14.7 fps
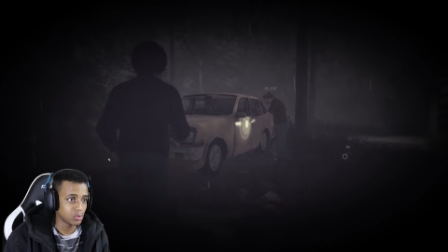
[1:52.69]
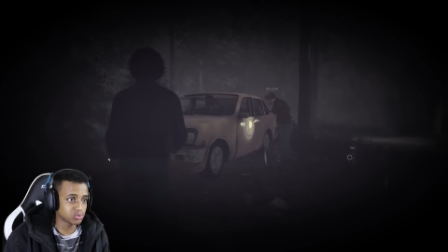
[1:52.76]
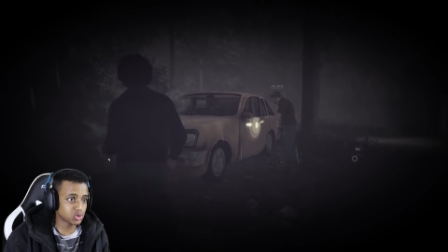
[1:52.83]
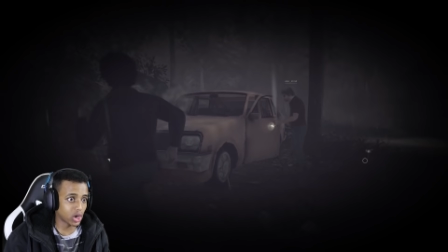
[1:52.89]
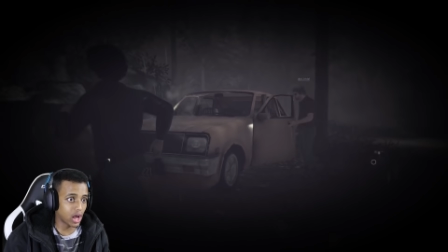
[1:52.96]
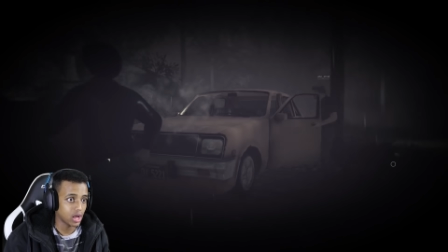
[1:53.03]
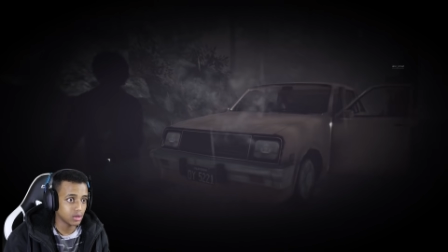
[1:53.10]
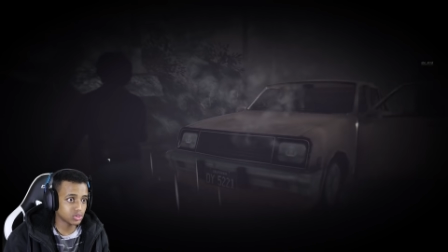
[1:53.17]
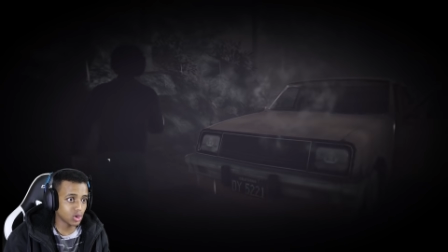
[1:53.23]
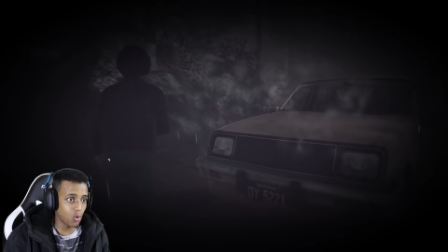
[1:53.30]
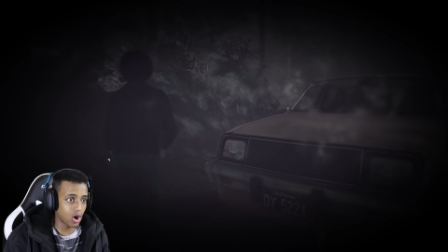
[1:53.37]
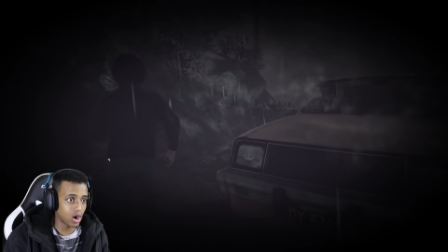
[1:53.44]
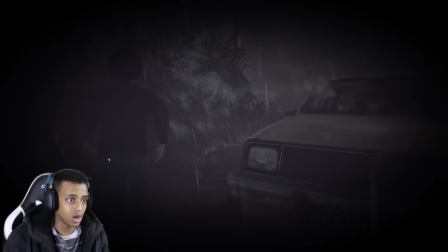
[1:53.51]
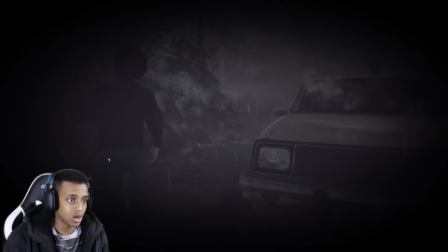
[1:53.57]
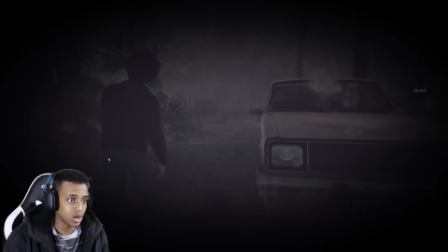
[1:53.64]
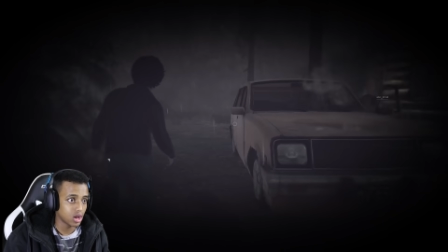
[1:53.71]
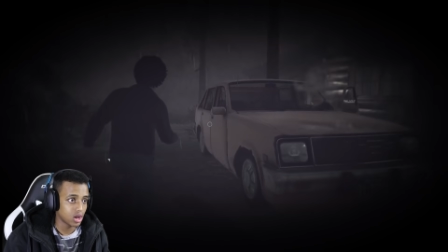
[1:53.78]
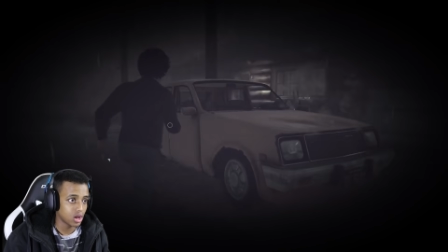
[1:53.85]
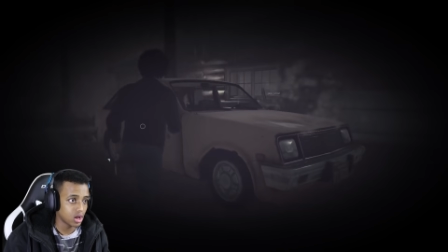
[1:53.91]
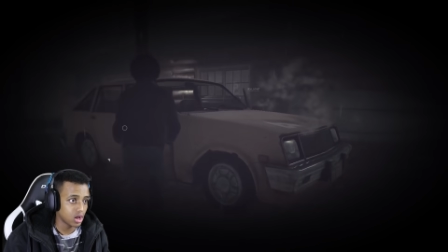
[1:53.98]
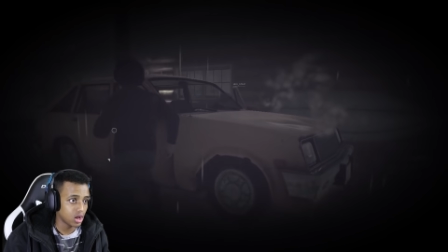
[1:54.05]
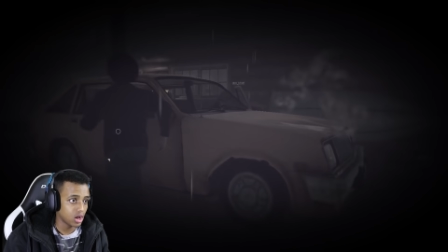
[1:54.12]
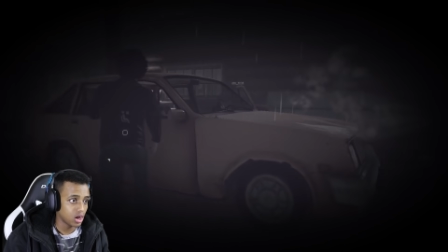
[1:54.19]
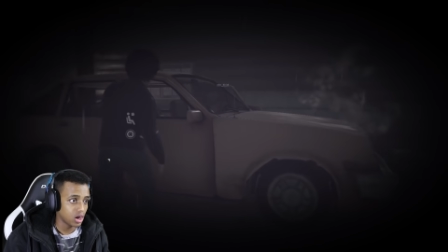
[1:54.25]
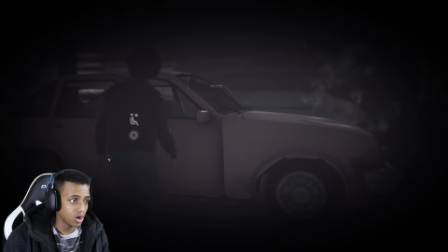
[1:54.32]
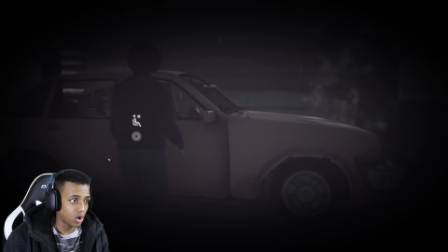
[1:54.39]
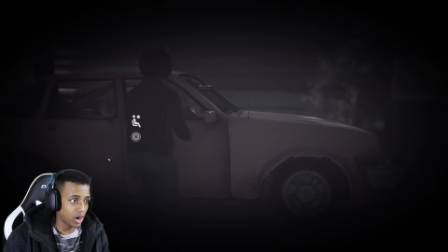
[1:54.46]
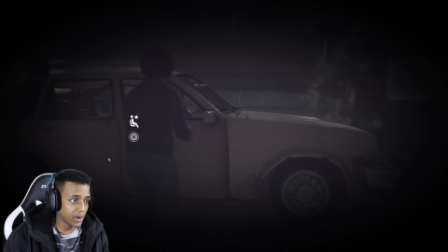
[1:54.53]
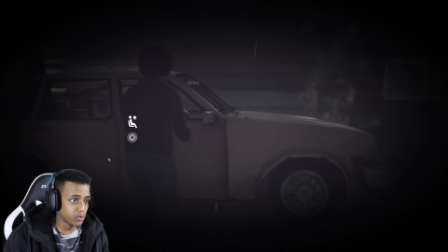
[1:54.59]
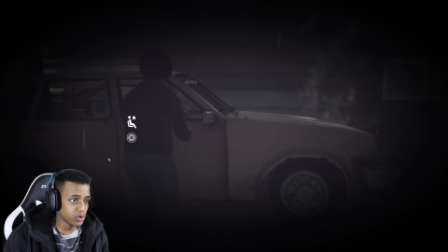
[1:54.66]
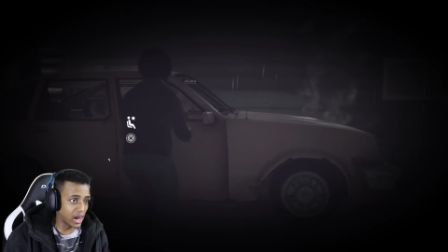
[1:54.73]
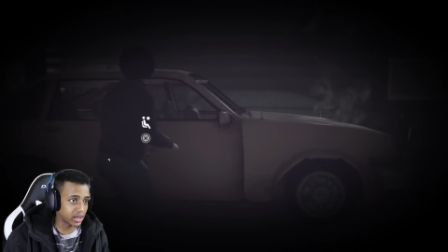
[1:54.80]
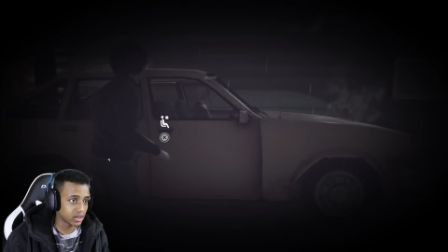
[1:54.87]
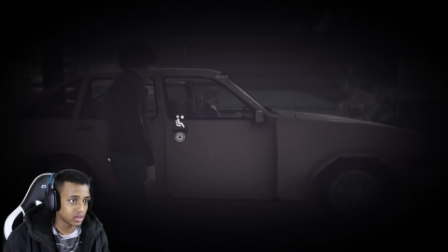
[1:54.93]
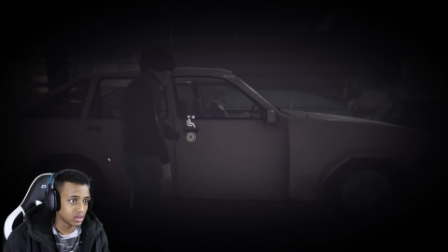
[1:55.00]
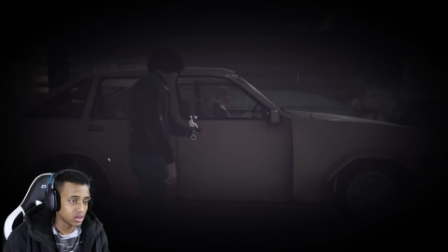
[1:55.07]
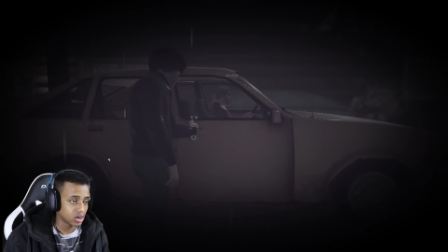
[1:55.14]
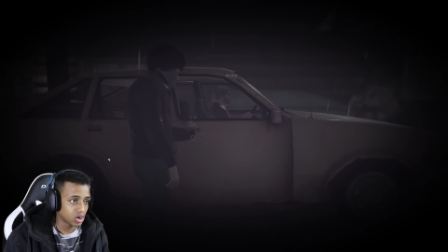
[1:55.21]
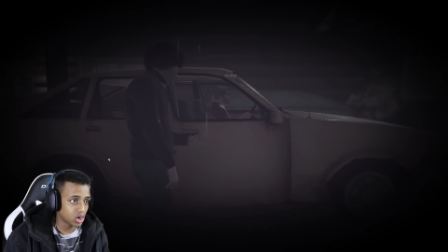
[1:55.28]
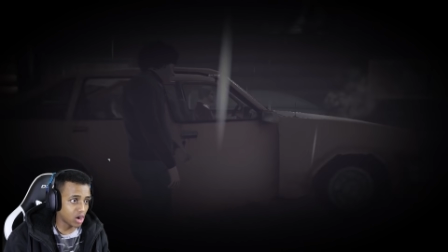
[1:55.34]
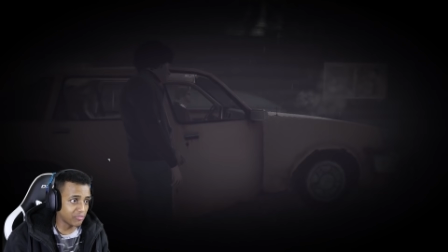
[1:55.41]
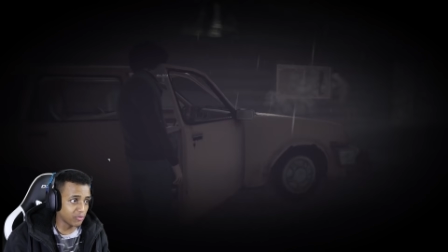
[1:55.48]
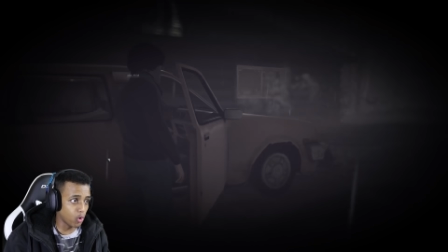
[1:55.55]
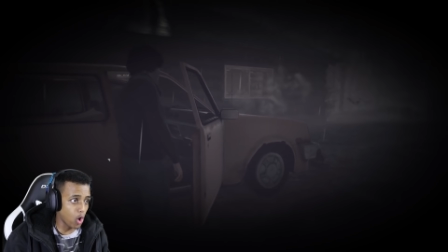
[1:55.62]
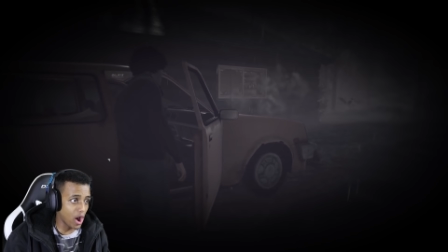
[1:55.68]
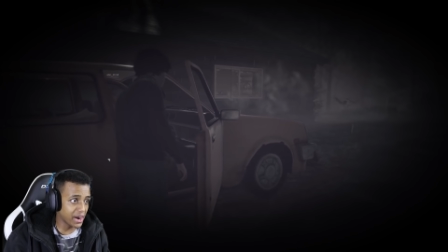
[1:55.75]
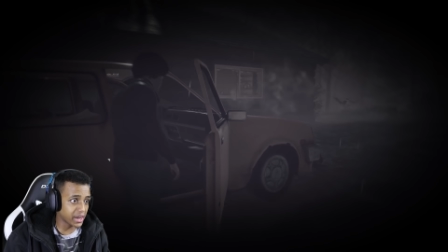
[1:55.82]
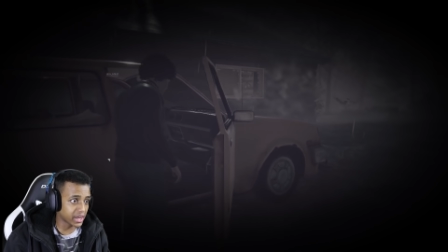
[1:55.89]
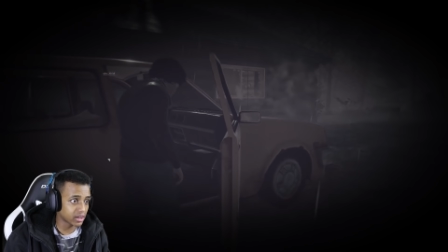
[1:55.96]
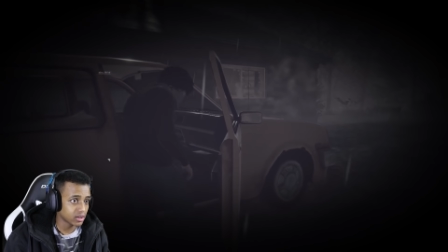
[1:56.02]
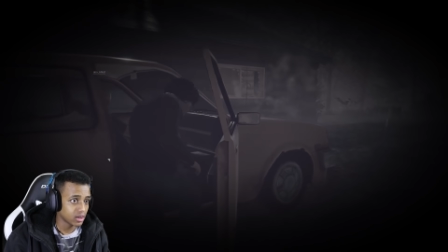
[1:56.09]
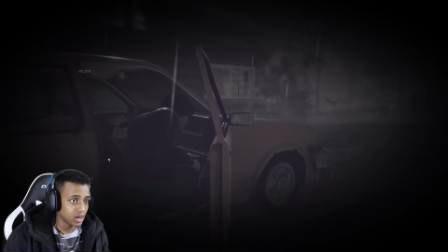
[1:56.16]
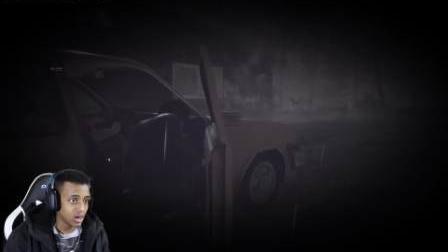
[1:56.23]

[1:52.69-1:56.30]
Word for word: بسرعه سوا انا وياك كفو حرك